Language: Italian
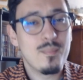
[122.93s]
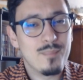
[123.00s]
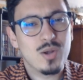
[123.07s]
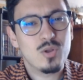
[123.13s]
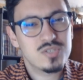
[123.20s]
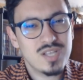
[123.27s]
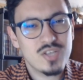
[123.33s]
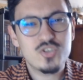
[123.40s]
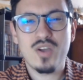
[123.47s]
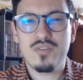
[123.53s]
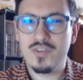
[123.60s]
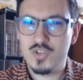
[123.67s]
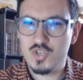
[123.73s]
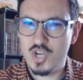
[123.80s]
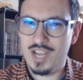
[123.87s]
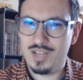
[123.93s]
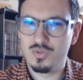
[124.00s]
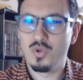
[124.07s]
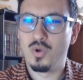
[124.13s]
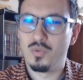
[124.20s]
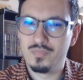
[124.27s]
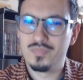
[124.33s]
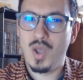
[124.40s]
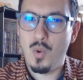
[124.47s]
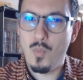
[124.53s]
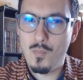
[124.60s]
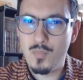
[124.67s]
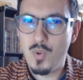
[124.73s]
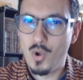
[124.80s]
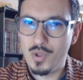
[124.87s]
ma lo sta già facendo da
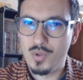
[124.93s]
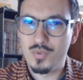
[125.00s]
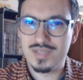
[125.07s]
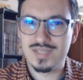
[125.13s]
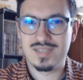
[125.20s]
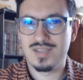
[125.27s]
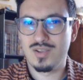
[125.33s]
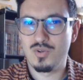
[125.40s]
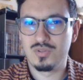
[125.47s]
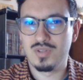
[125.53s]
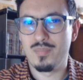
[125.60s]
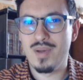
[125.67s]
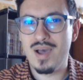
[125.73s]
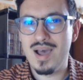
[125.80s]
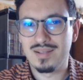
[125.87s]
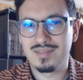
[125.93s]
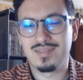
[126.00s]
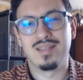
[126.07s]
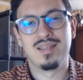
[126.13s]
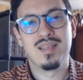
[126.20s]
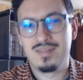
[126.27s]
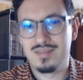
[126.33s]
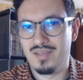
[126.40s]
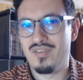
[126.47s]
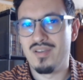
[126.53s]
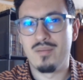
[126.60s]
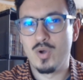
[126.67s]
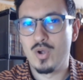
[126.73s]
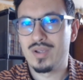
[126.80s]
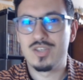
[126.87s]
un po' in questa seconda parte, ne
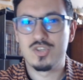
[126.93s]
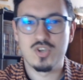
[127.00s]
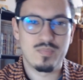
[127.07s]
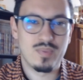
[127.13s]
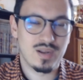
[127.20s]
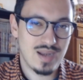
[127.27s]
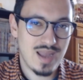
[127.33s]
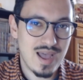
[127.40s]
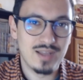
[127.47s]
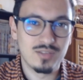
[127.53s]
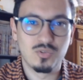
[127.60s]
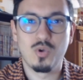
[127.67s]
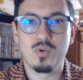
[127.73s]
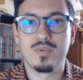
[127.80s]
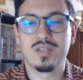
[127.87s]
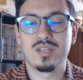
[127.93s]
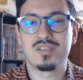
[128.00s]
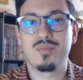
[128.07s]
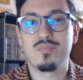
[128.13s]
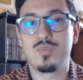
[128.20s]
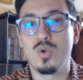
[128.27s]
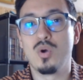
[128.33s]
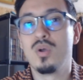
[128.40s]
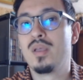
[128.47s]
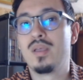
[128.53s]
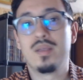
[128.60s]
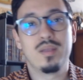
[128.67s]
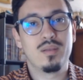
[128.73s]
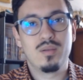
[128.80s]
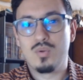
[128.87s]
avevamo anche già parlato, come ad
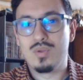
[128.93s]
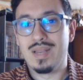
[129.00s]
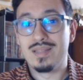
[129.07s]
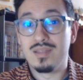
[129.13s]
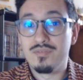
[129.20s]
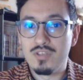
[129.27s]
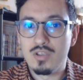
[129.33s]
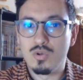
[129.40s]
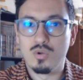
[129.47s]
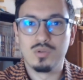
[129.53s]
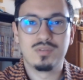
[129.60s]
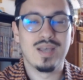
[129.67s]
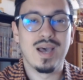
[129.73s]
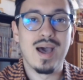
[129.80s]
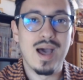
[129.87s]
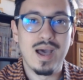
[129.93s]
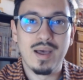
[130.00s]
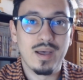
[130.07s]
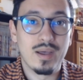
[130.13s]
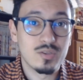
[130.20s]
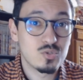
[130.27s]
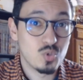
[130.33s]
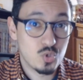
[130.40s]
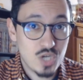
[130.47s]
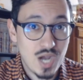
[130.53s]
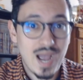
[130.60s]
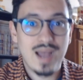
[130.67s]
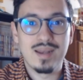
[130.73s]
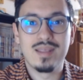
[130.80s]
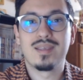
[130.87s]
esempio le difficoltà
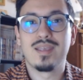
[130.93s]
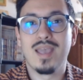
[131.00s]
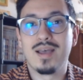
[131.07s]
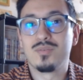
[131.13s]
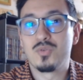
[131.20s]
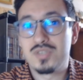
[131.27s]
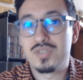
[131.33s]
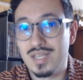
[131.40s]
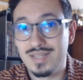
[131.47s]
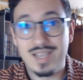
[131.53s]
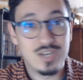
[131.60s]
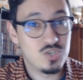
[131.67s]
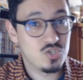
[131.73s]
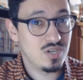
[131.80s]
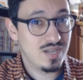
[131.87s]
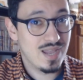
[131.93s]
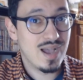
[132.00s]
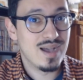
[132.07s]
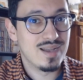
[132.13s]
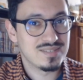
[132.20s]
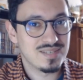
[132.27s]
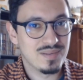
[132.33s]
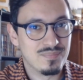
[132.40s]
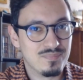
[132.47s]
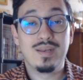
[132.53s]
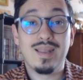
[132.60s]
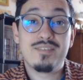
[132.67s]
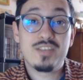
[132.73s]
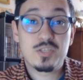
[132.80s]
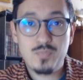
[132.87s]
sociali che hanno sia Denji che Asa.
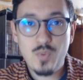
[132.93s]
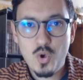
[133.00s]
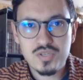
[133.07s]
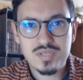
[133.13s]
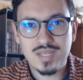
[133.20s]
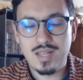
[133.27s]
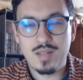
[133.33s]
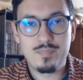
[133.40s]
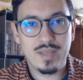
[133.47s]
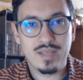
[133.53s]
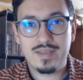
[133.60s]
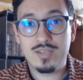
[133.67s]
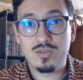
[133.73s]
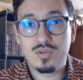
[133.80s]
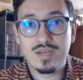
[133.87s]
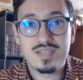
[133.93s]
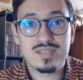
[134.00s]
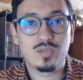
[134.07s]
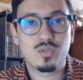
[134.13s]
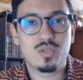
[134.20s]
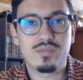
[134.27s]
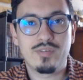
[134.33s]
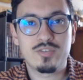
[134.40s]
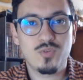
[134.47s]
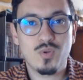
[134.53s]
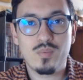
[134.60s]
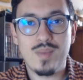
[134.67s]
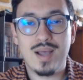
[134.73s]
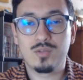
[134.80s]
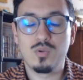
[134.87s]
La risposta del perché non è stato
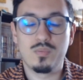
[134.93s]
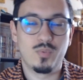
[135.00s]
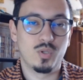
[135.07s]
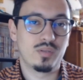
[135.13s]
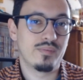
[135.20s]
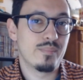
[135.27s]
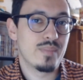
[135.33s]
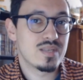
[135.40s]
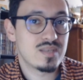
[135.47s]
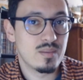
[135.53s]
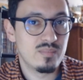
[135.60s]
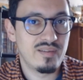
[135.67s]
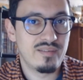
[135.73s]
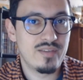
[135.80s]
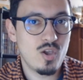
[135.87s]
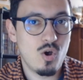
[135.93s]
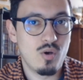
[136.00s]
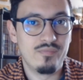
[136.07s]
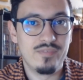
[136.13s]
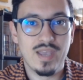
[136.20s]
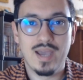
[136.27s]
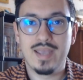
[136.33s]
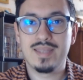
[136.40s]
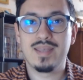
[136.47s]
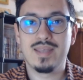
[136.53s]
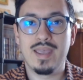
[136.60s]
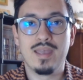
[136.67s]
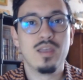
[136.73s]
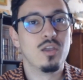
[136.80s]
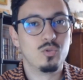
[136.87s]
trasformato potrebbe sembrare ovvia ed
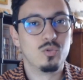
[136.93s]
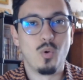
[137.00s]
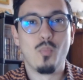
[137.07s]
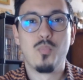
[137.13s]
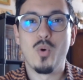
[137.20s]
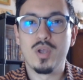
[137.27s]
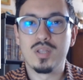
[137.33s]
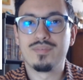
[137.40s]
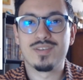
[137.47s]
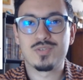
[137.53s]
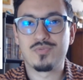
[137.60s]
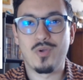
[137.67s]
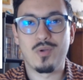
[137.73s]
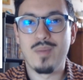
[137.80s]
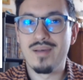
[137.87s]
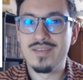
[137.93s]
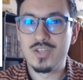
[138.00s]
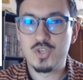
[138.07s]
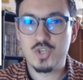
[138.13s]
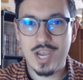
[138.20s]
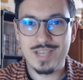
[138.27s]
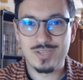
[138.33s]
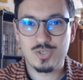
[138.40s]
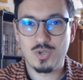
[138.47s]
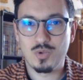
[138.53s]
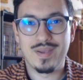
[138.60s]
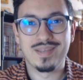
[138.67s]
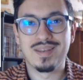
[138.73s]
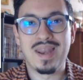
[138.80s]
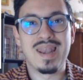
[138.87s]
è non puoi trasformare Chainsaw
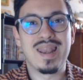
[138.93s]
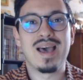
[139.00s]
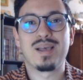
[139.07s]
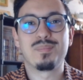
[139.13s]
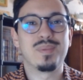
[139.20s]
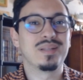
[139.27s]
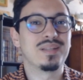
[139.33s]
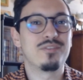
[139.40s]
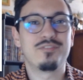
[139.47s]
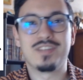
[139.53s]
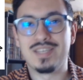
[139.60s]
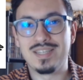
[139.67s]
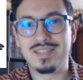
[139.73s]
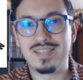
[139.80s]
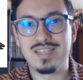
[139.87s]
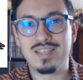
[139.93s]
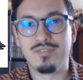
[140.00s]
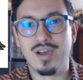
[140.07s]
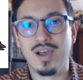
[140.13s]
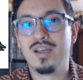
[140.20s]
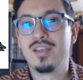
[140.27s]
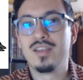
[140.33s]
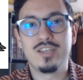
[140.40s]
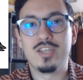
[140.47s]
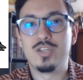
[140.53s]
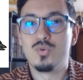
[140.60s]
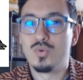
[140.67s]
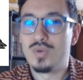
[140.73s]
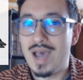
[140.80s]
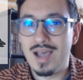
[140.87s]
Man, l'arma definitiva,
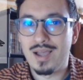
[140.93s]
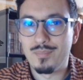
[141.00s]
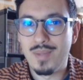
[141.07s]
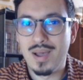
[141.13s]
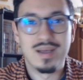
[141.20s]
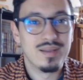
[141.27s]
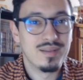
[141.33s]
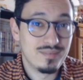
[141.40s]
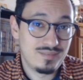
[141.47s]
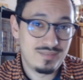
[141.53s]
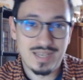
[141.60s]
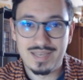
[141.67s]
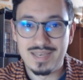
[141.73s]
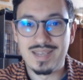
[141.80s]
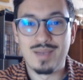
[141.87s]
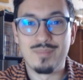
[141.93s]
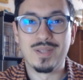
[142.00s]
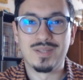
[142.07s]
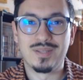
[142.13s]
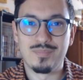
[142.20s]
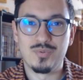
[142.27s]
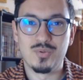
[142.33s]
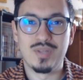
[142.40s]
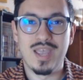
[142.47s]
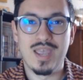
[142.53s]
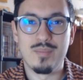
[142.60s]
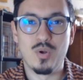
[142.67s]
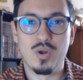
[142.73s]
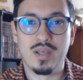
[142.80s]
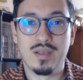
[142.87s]
in un'arma tecnicamente più
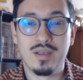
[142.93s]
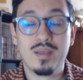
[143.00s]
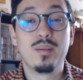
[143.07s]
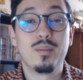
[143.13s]
debole.